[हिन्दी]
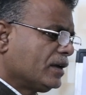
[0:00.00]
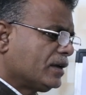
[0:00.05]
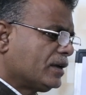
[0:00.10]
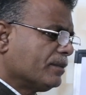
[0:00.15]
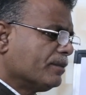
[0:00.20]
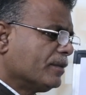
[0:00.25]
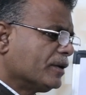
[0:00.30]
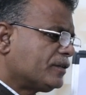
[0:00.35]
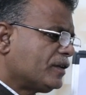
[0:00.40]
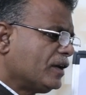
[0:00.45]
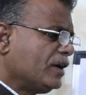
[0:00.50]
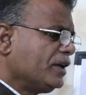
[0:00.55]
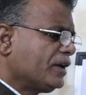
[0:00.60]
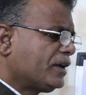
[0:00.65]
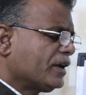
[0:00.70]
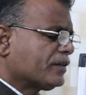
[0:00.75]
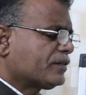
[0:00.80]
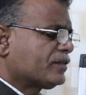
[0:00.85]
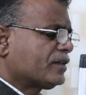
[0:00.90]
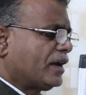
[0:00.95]
कि मछली
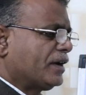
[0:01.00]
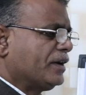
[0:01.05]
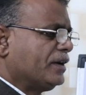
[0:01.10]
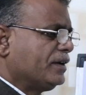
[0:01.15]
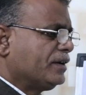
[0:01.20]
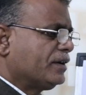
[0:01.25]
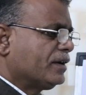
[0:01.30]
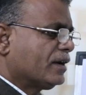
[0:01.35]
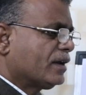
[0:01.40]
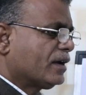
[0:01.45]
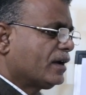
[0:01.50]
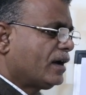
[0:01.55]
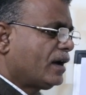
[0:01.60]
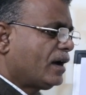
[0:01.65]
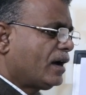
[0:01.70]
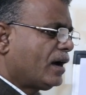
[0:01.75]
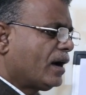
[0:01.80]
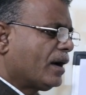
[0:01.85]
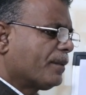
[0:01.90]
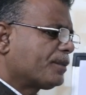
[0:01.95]
का साइन
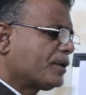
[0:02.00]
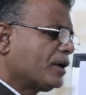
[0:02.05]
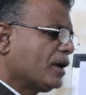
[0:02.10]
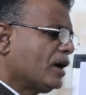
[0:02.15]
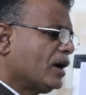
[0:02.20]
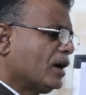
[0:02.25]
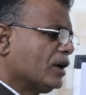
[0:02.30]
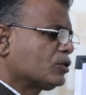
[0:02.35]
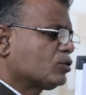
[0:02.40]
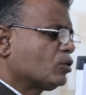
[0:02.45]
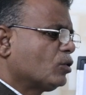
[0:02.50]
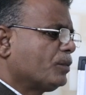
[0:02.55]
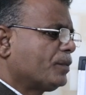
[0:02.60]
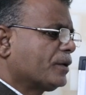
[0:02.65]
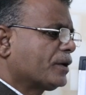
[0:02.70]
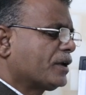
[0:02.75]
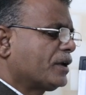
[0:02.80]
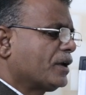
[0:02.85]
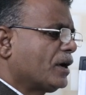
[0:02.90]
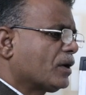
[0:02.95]
आपके हाथों
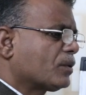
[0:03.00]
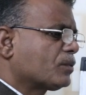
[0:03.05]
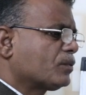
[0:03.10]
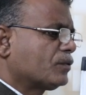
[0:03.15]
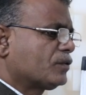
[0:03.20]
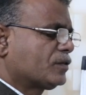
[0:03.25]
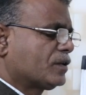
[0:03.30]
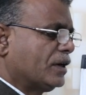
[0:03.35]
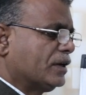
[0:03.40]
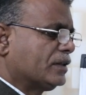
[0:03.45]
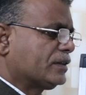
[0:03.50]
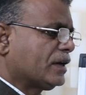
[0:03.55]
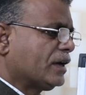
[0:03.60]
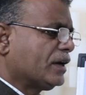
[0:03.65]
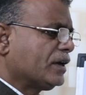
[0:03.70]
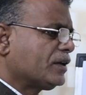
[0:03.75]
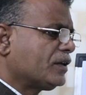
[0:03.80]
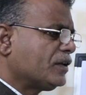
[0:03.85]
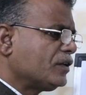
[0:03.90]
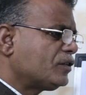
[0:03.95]
पर क्या कुछ कहता
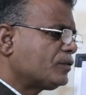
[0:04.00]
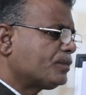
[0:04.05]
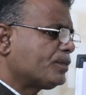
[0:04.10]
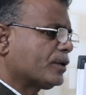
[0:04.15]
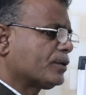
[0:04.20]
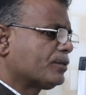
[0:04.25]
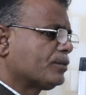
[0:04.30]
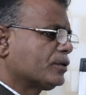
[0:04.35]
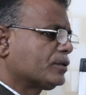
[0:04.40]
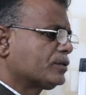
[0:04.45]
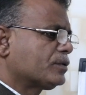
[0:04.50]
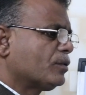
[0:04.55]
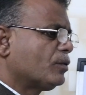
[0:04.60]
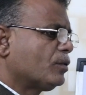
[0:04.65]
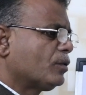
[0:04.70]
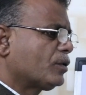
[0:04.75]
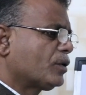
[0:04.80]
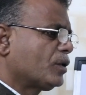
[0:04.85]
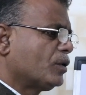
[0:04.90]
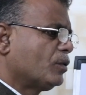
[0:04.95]
है किस
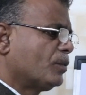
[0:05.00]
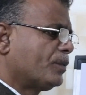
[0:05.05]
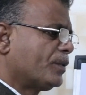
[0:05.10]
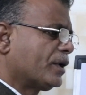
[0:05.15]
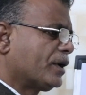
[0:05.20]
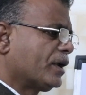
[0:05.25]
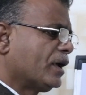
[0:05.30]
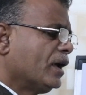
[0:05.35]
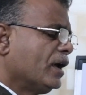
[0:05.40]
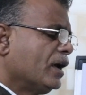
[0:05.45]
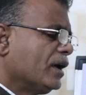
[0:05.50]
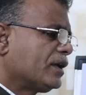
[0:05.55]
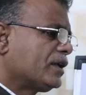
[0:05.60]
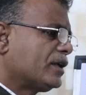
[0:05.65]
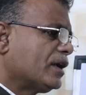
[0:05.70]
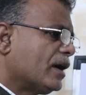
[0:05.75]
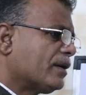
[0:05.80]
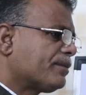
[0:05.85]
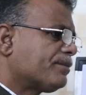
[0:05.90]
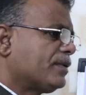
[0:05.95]
पर्वतों के ऊपर
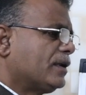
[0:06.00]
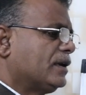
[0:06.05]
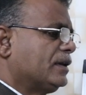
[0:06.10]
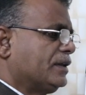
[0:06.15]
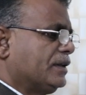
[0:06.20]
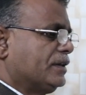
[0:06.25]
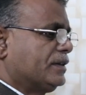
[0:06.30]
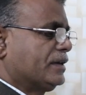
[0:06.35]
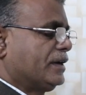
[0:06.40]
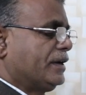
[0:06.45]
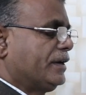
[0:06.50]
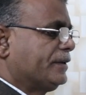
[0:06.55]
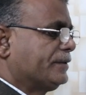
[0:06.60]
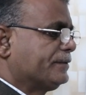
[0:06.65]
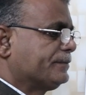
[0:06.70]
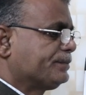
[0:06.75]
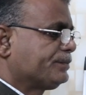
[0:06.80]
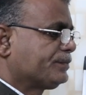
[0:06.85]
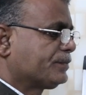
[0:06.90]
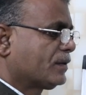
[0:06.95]
क्या फल देता है
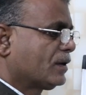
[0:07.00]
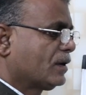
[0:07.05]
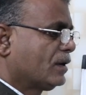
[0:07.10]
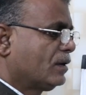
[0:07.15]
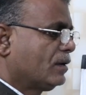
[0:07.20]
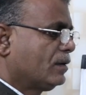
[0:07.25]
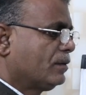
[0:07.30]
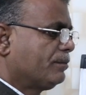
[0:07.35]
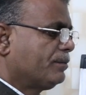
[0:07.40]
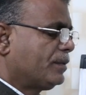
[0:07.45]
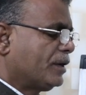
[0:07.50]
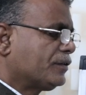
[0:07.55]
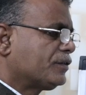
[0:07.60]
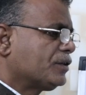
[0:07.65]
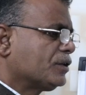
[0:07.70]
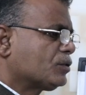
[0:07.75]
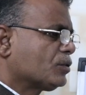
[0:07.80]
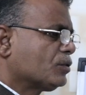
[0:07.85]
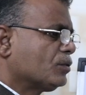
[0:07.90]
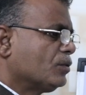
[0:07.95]

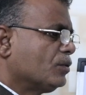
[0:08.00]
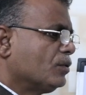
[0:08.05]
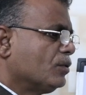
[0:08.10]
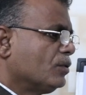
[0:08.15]
वैसे तो